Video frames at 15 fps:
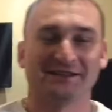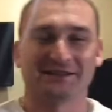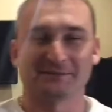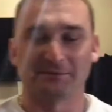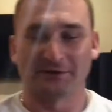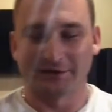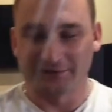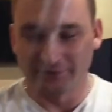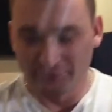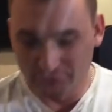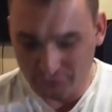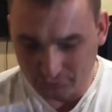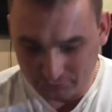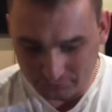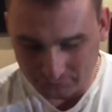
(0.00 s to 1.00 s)
Смотрел
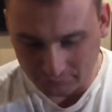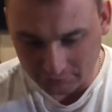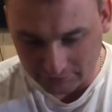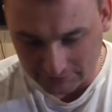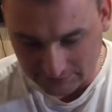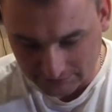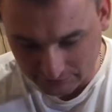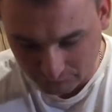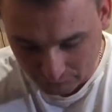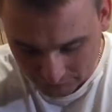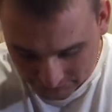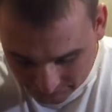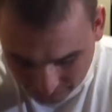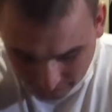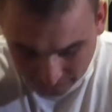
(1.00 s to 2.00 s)
YouTube, много
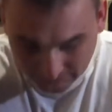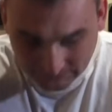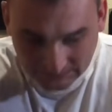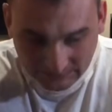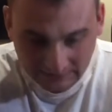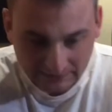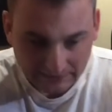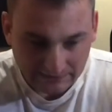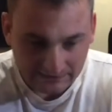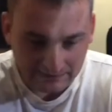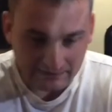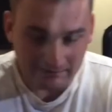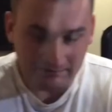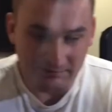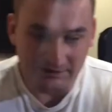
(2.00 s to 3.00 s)
отзывов
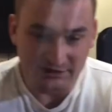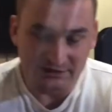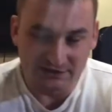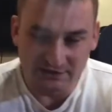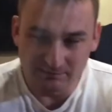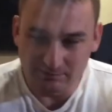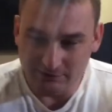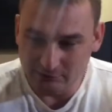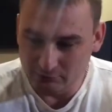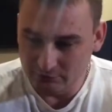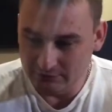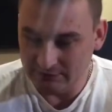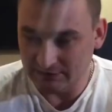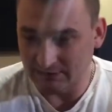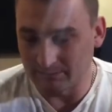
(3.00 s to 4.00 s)
о больших
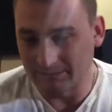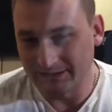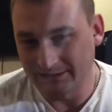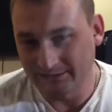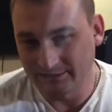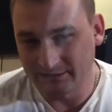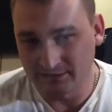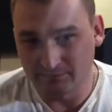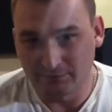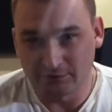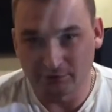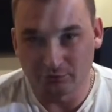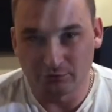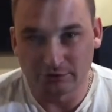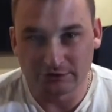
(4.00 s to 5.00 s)
баллонах, о маленьких
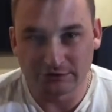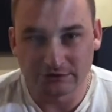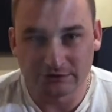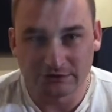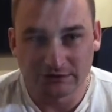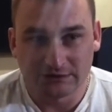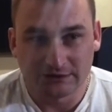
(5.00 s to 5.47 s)
баллонах.